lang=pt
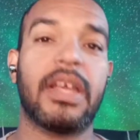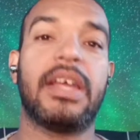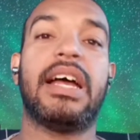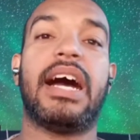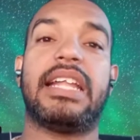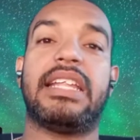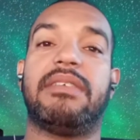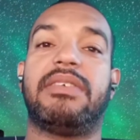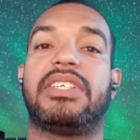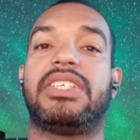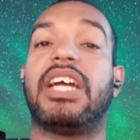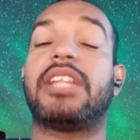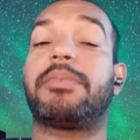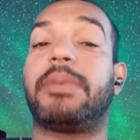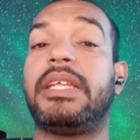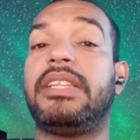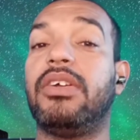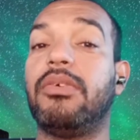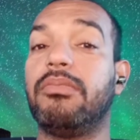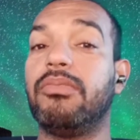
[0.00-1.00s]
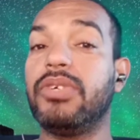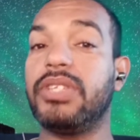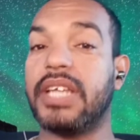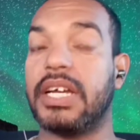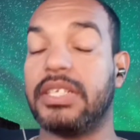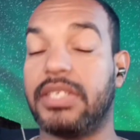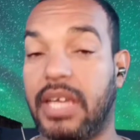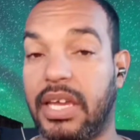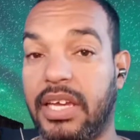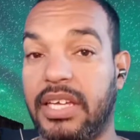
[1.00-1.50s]
a Lava Jato prendeu
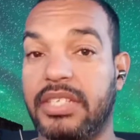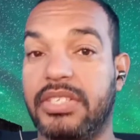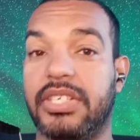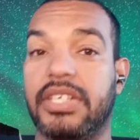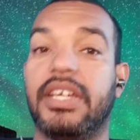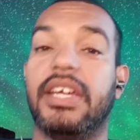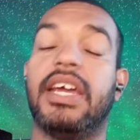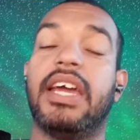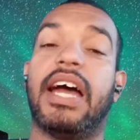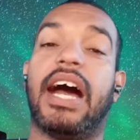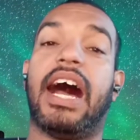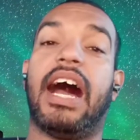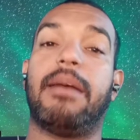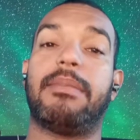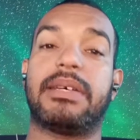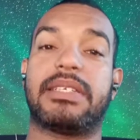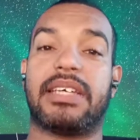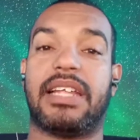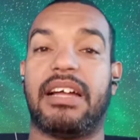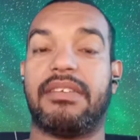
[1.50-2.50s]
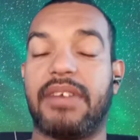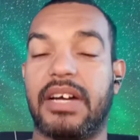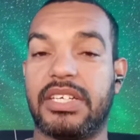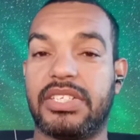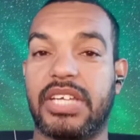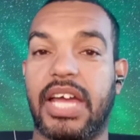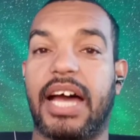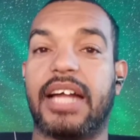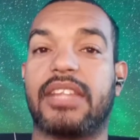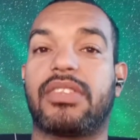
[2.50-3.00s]
muita gente, ah, mas a Lava
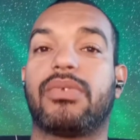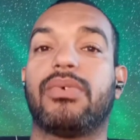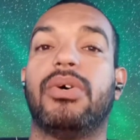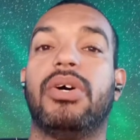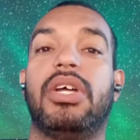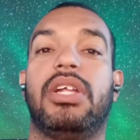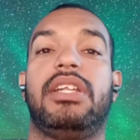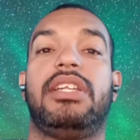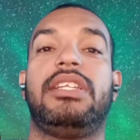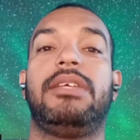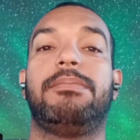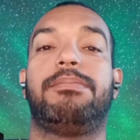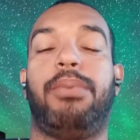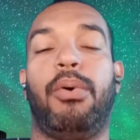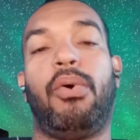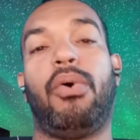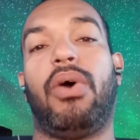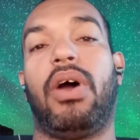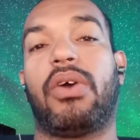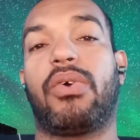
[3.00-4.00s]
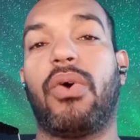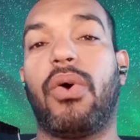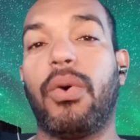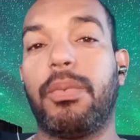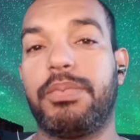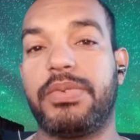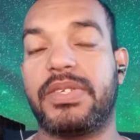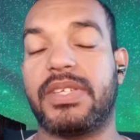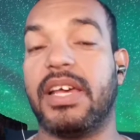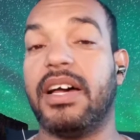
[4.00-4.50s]
Jato limpou a
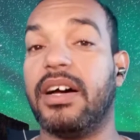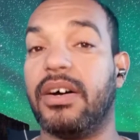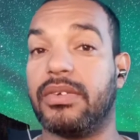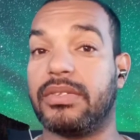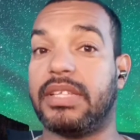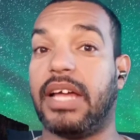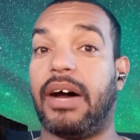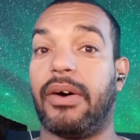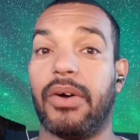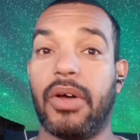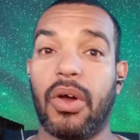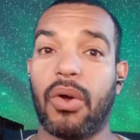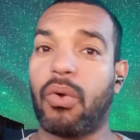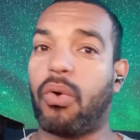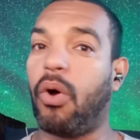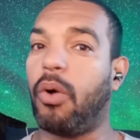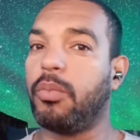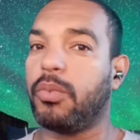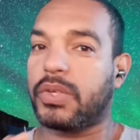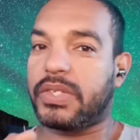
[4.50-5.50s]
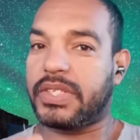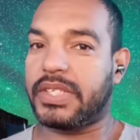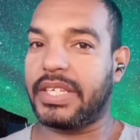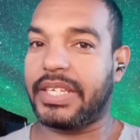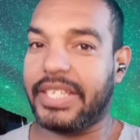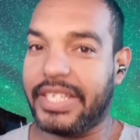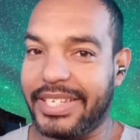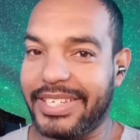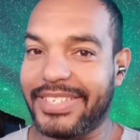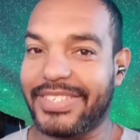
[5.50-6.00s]
corrupção tal, como se
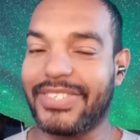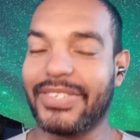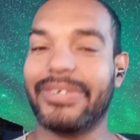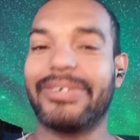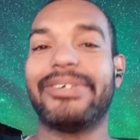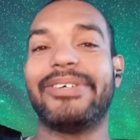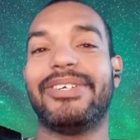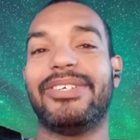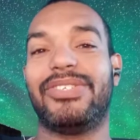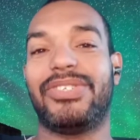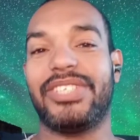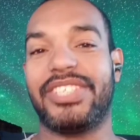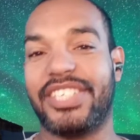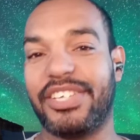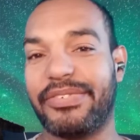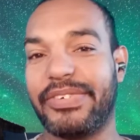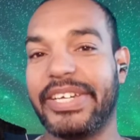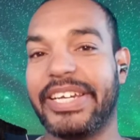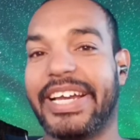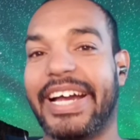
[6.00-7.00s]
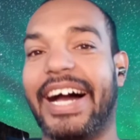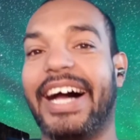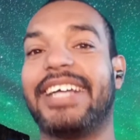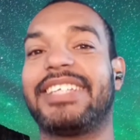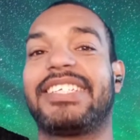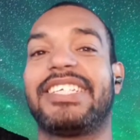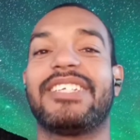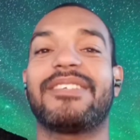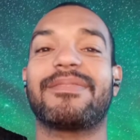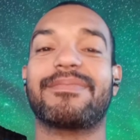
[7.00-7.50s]
isso
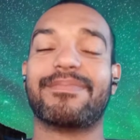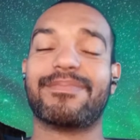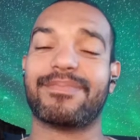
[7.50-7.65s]
justificasse